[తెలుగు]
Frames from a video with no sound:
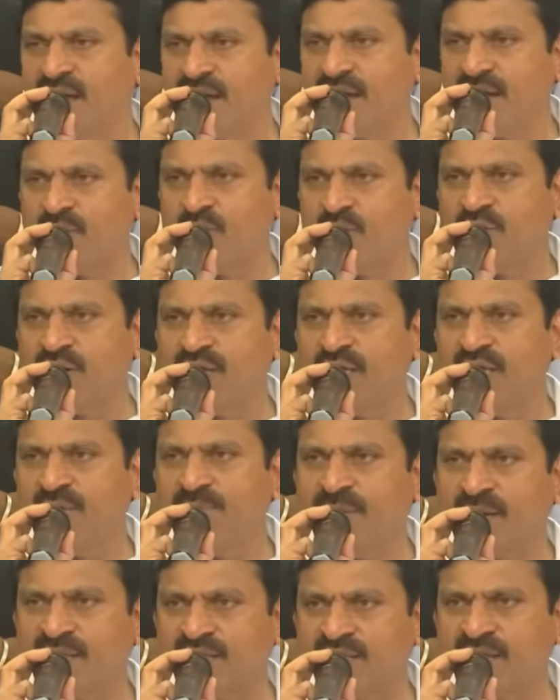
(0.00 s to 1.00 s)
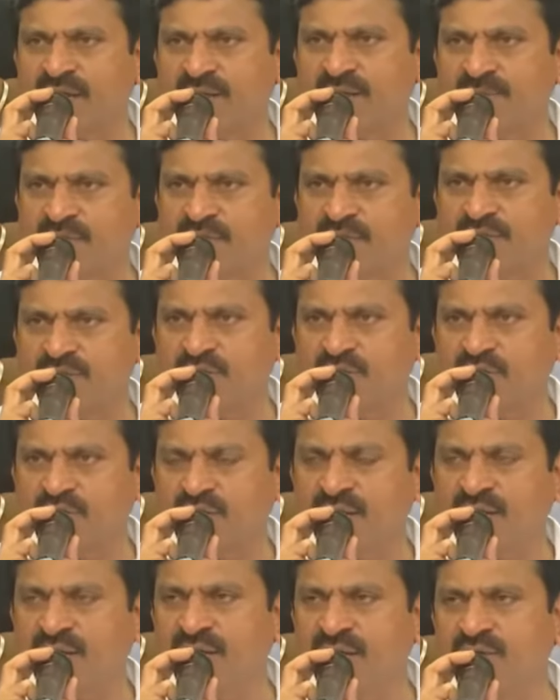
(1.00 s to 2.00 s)
అక్కడ కూడా ఈ భక్త రామదాసు
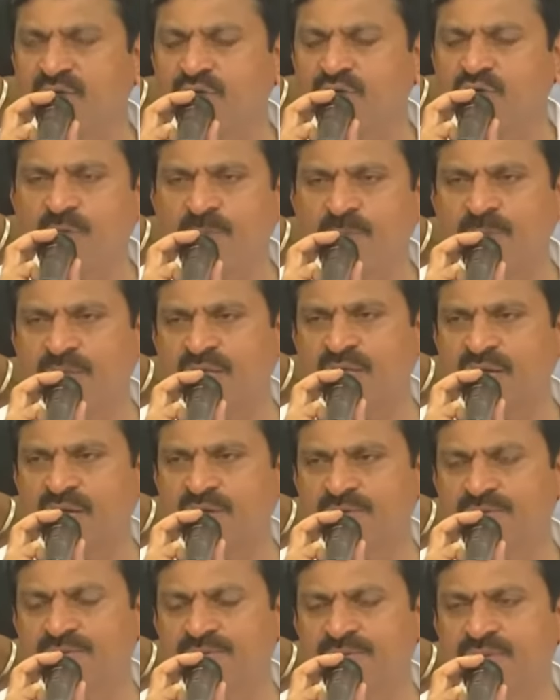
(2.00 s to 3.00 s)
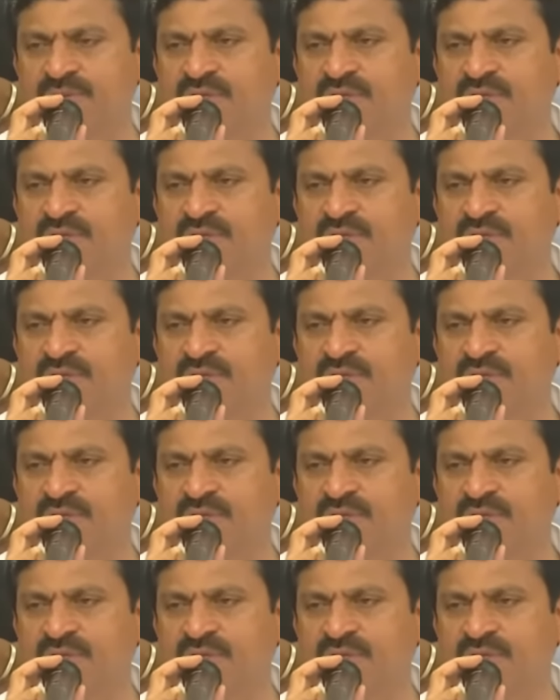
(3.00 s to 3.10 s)
యొక్క గొప్పతనం